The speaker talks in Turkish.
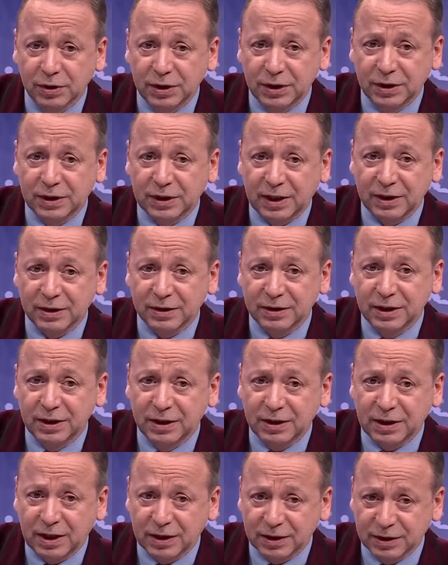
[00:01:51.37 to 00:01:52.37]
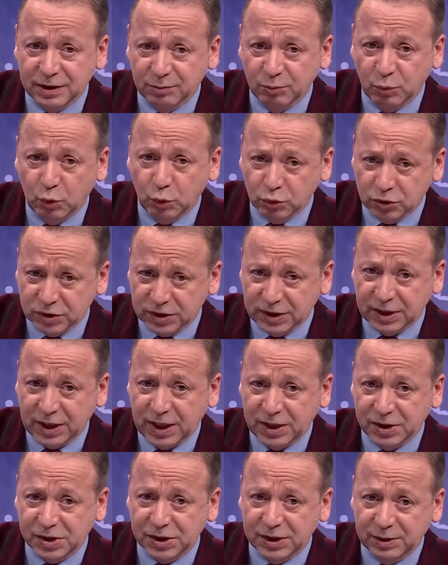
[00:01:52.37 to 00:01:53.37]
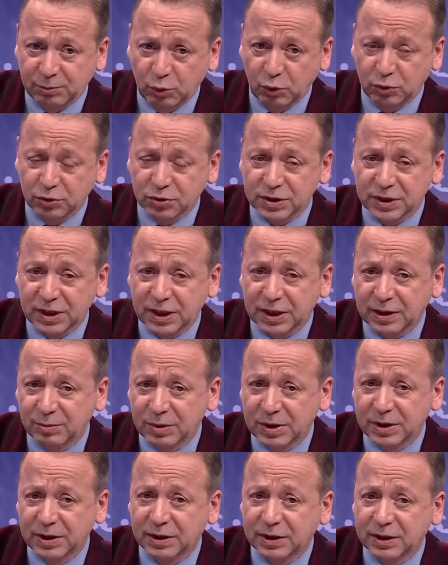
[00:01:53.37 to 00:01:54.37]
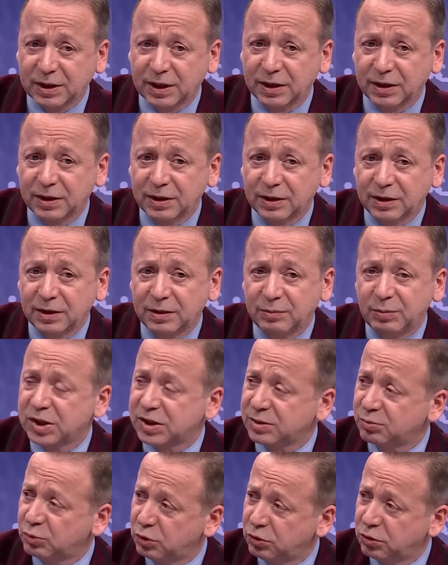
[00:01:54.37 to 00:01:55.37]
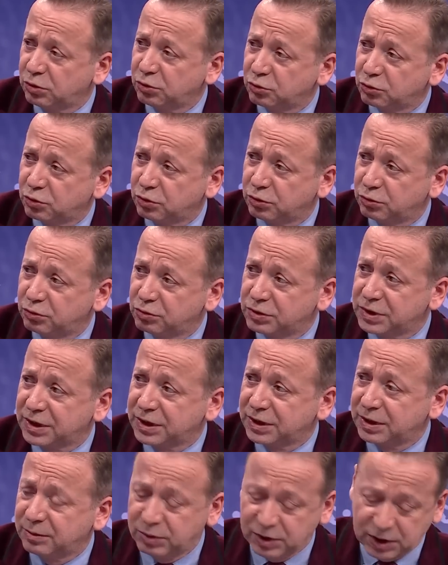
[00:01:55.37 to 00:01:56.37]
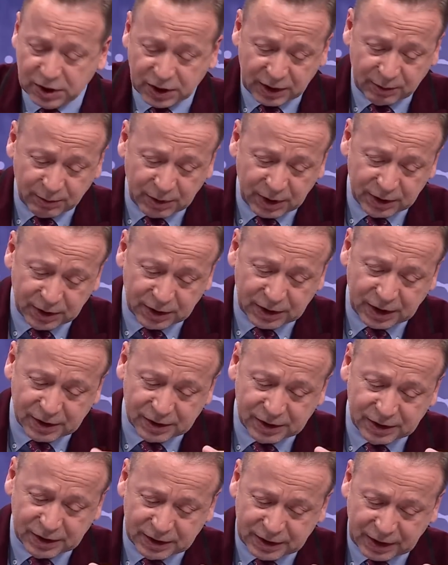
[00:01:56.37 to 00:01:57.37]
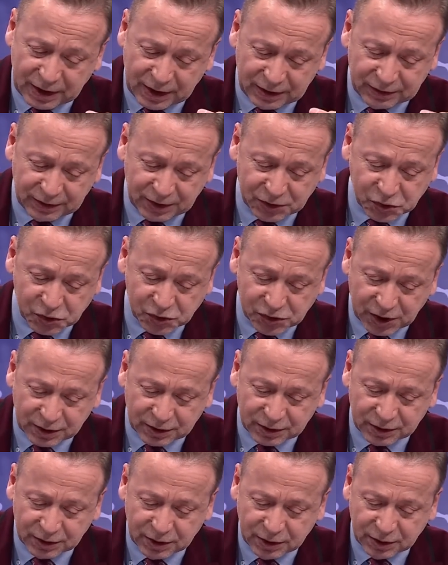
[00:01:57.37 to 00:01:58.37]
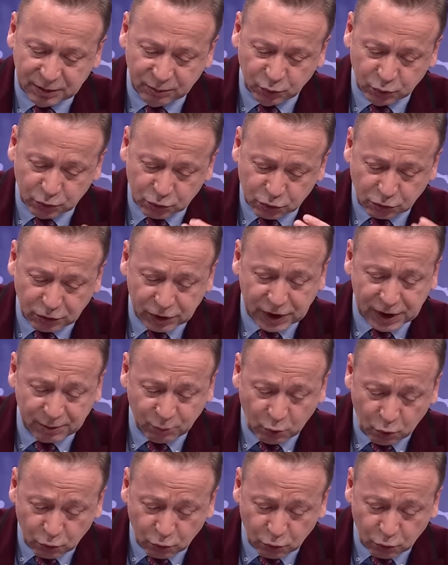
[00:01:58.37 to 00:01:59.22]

Icardi, Icardi bonuslar hariç yine bonuslarla birlikte 5 milyon euronun üzerinde bir rakama Icardi ile de anlaşacak. Bunu söyleyelim.